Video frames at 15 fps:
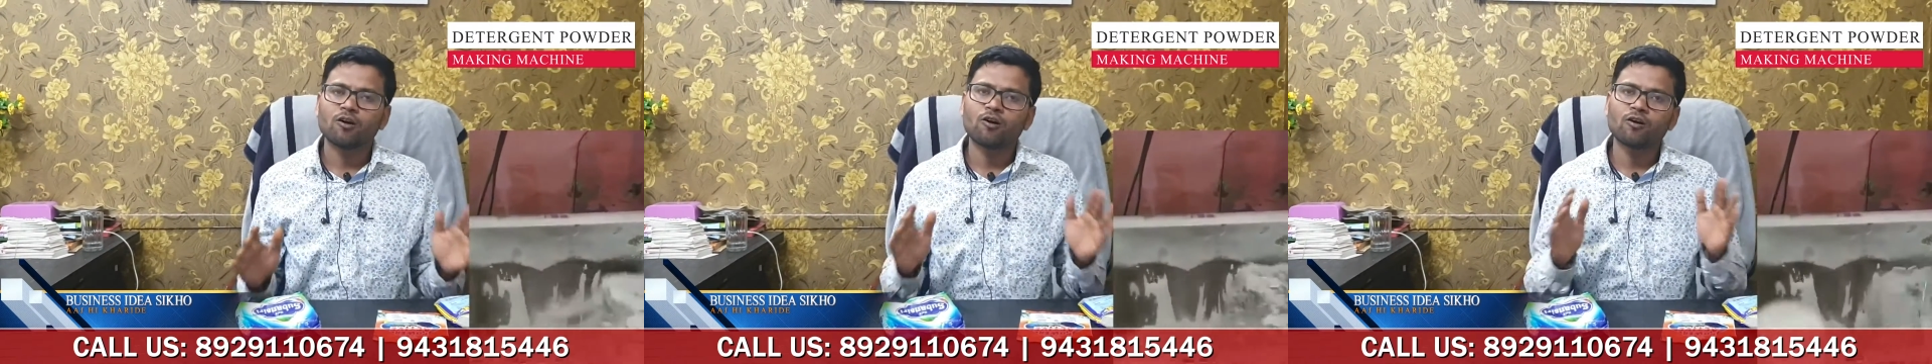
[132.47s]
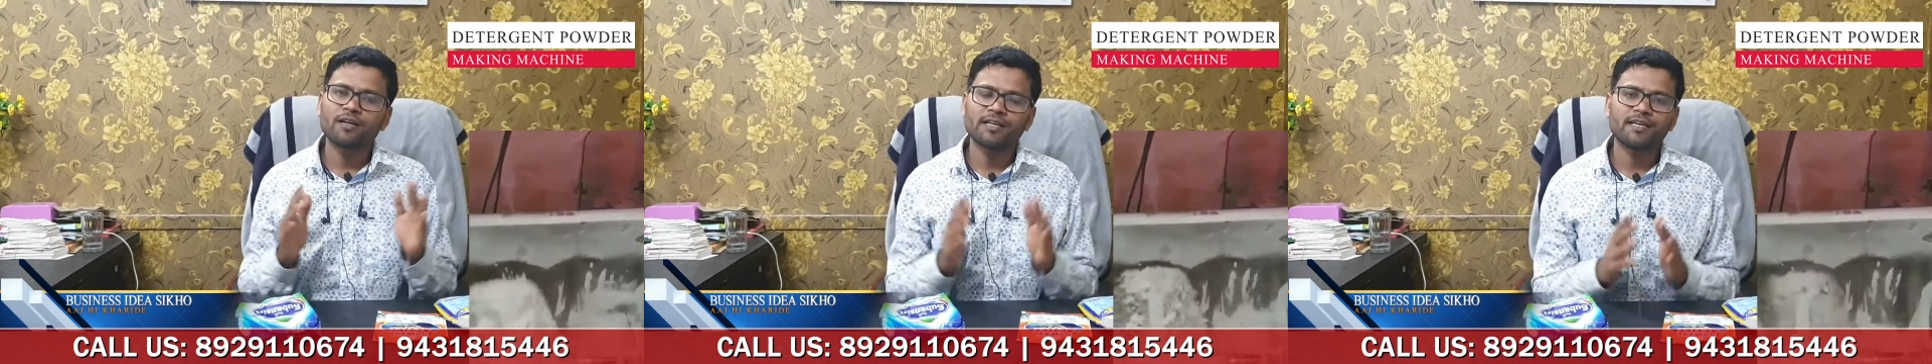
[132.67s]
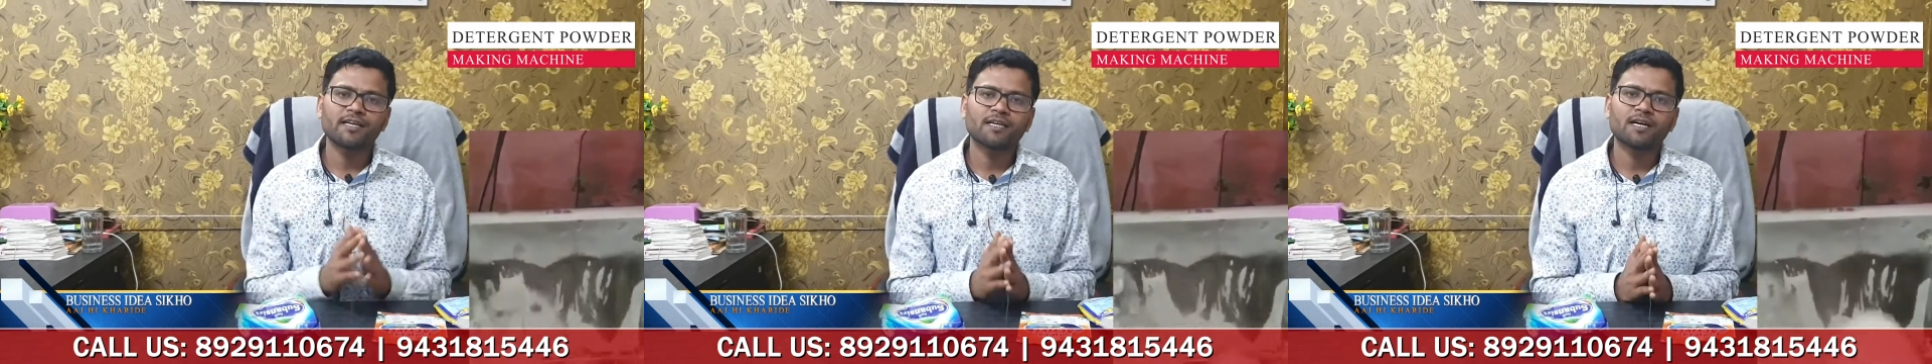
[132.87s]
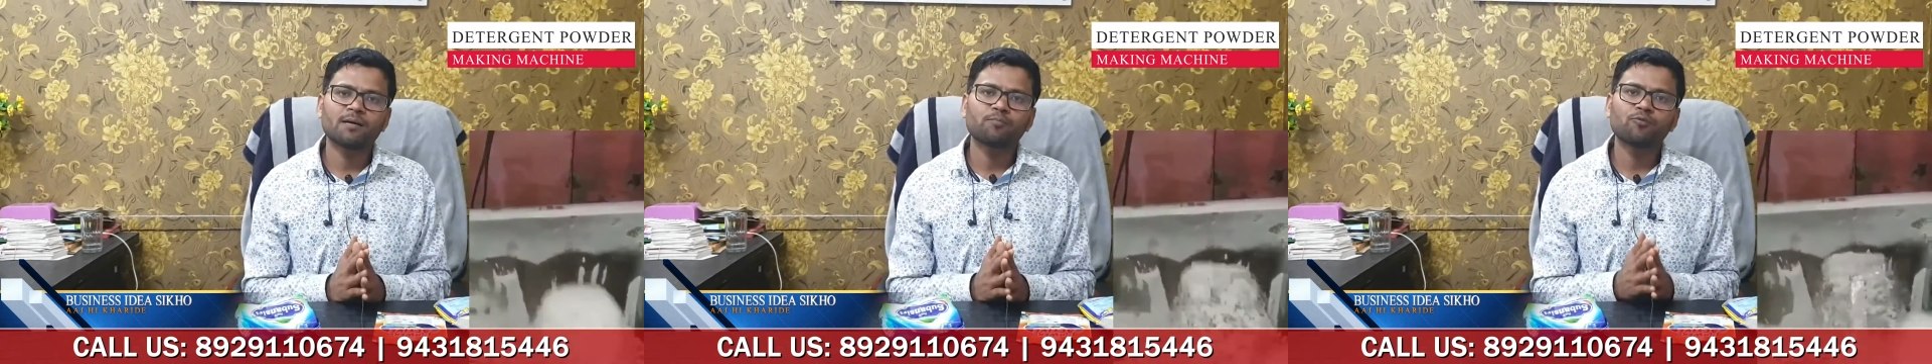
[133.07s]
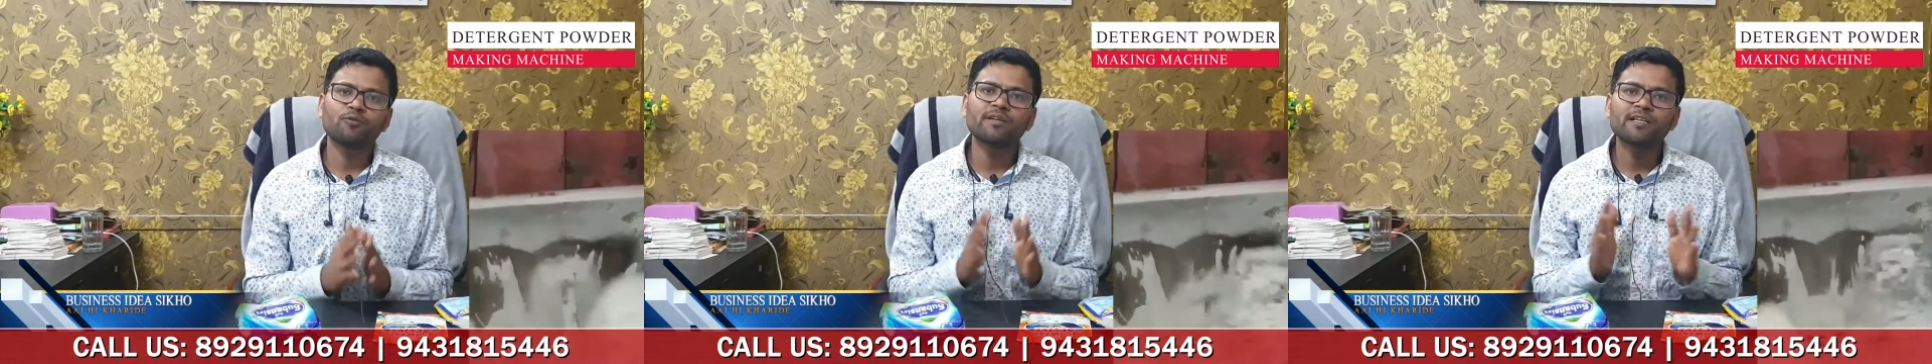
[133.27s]
और एक
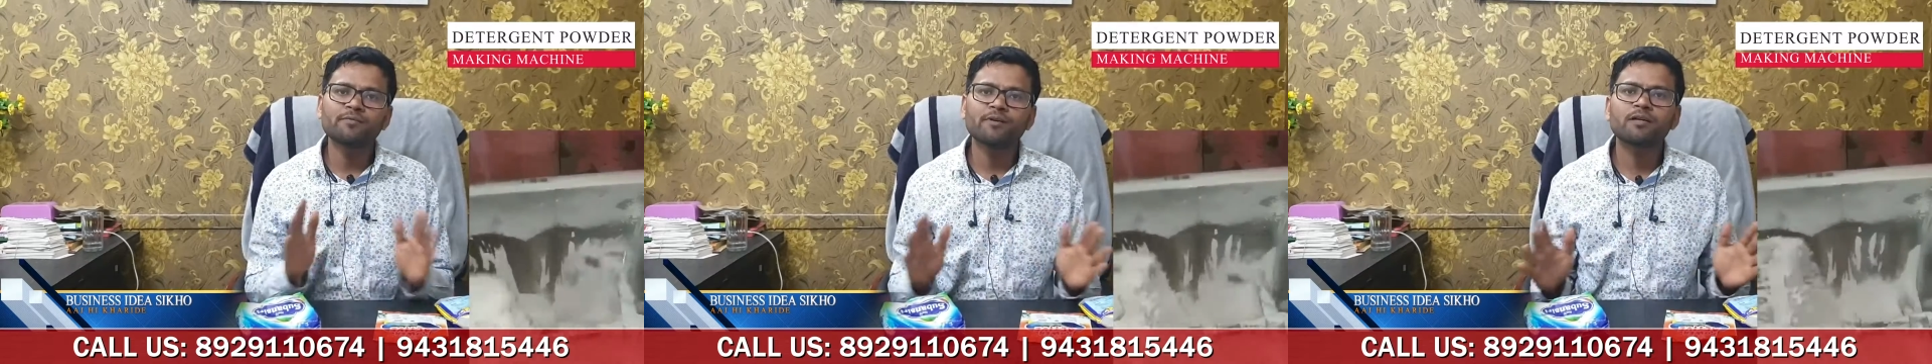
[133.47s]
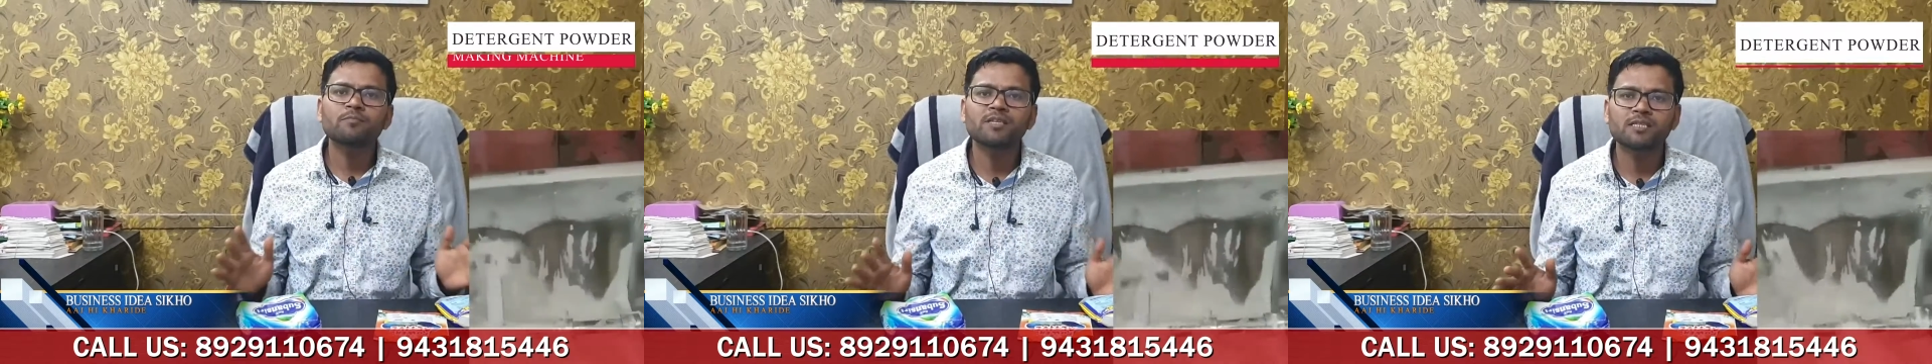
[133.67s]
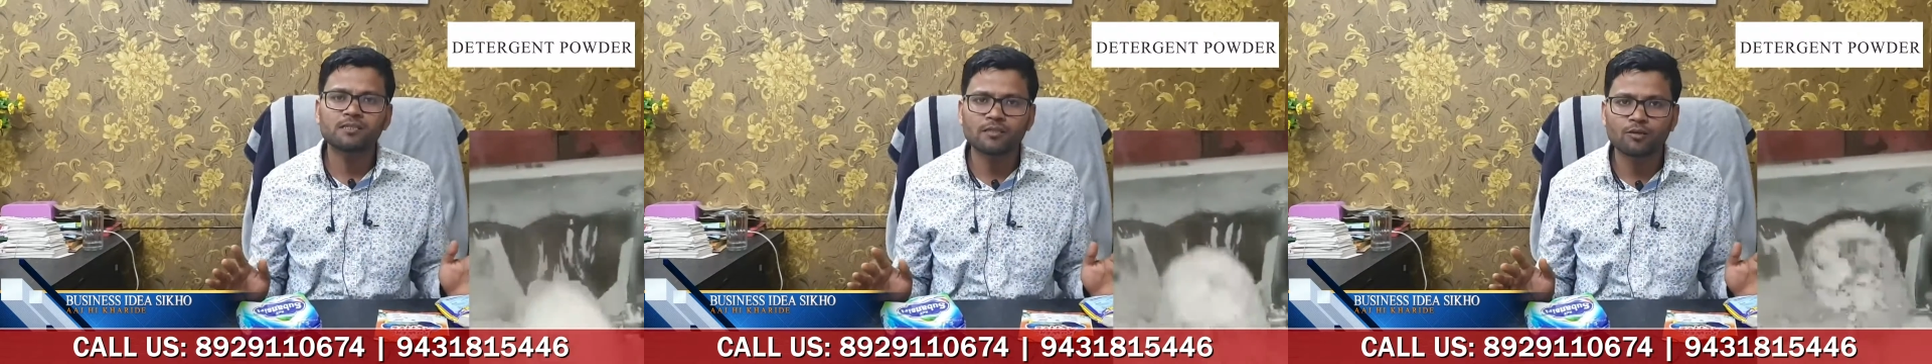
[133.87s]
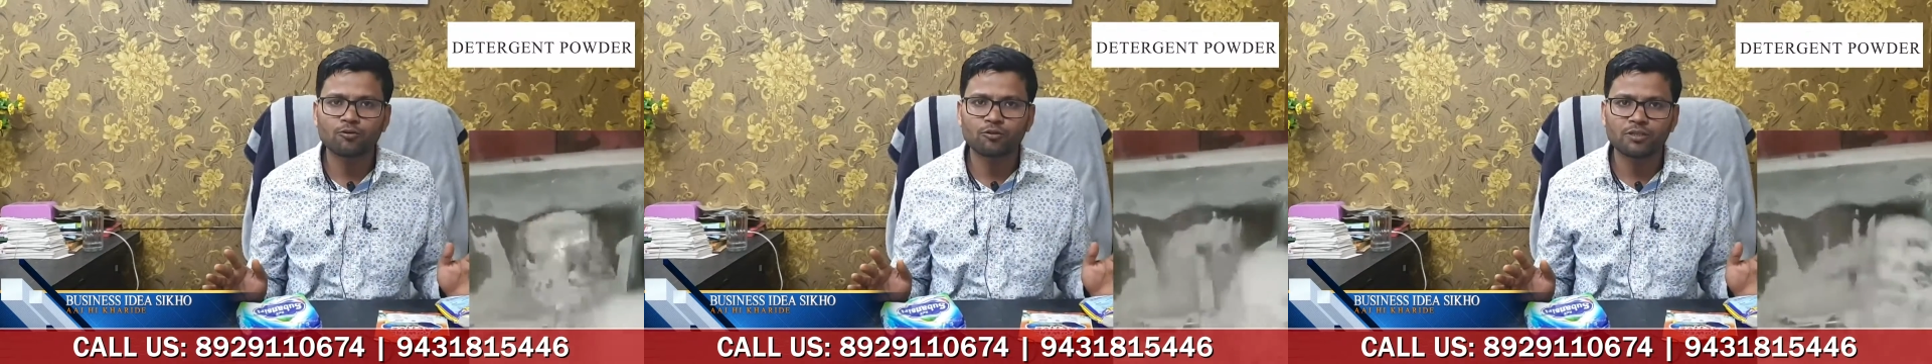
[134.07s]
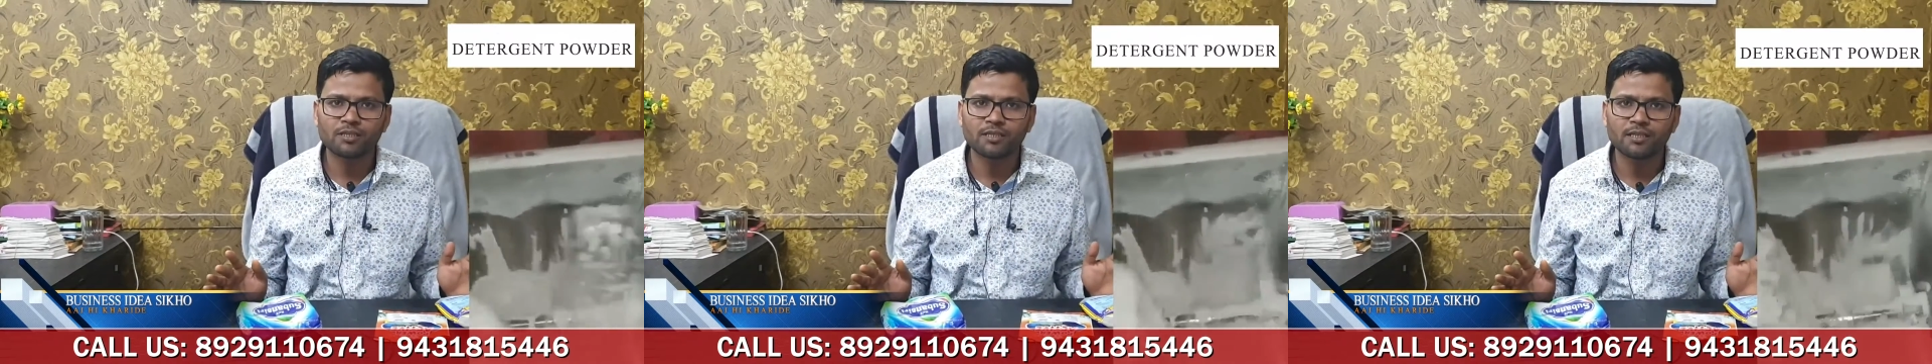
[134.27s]
आपको रिबन मिक्सर
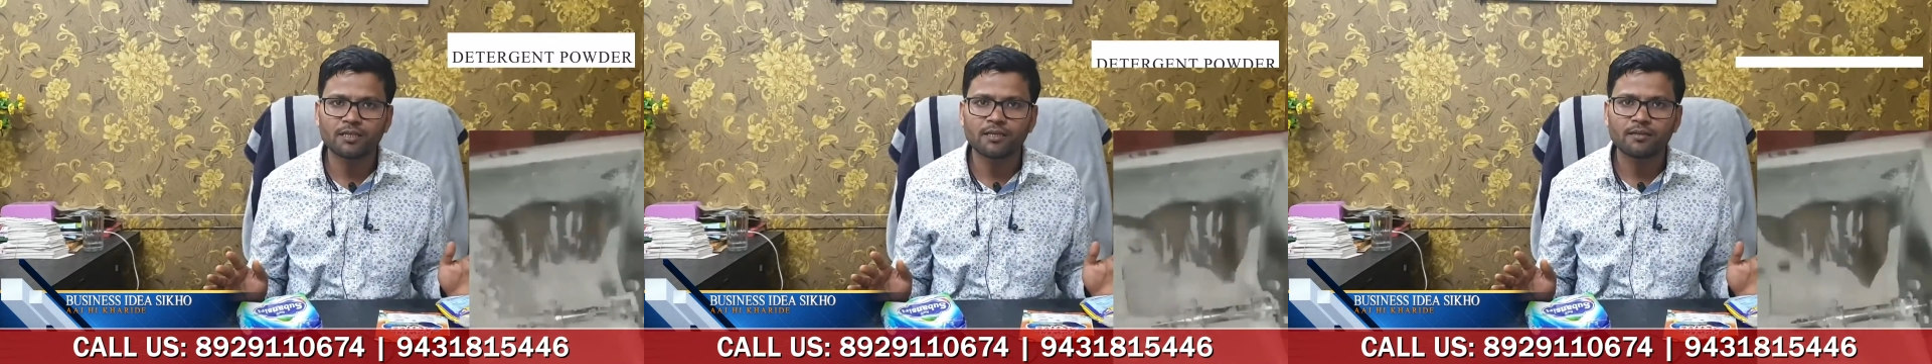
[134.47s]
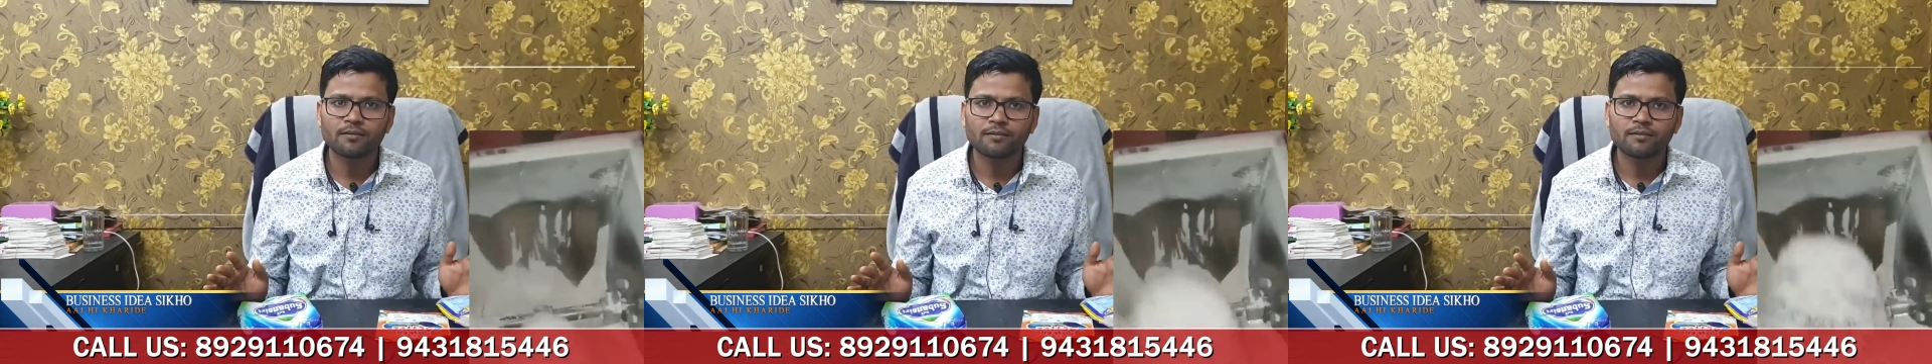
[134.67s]
होती है